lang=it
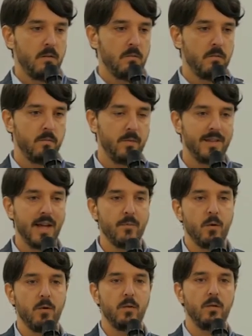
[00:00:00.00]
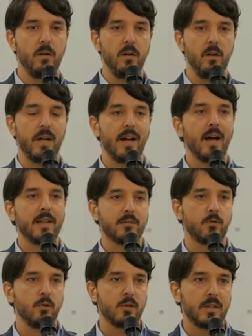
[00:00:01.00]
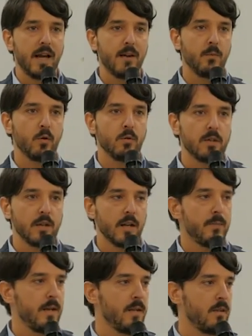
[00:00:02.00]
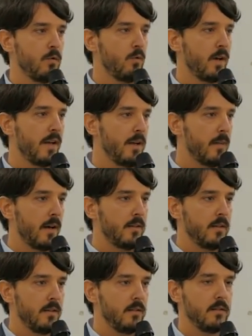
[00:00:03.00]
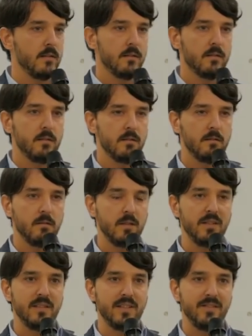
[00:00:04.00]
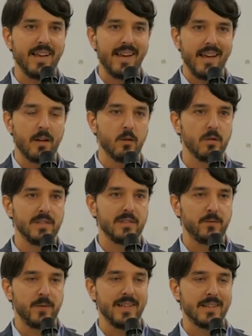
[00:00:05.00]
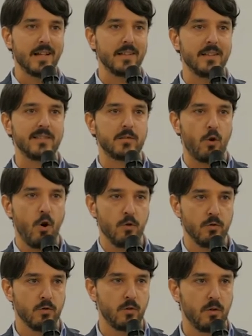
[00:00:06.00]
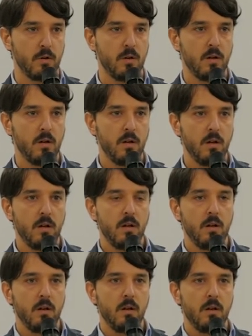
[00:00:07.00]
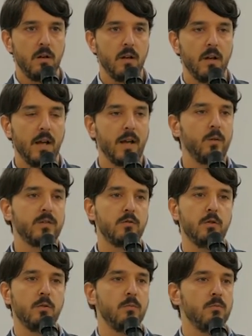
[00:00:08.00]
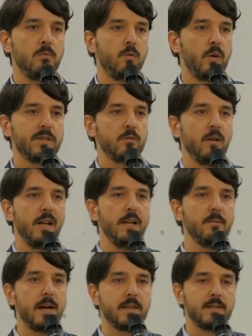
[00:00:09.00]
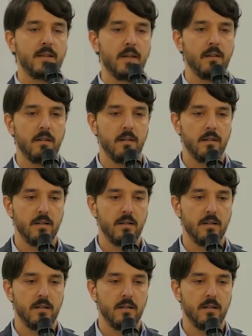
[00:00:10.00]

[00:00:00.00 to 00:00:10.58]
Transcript: Vediamo e ascoltiamo quotidianamente un clima di, eh, di, di veleno, di sfida, di scontro e questo, questo clima se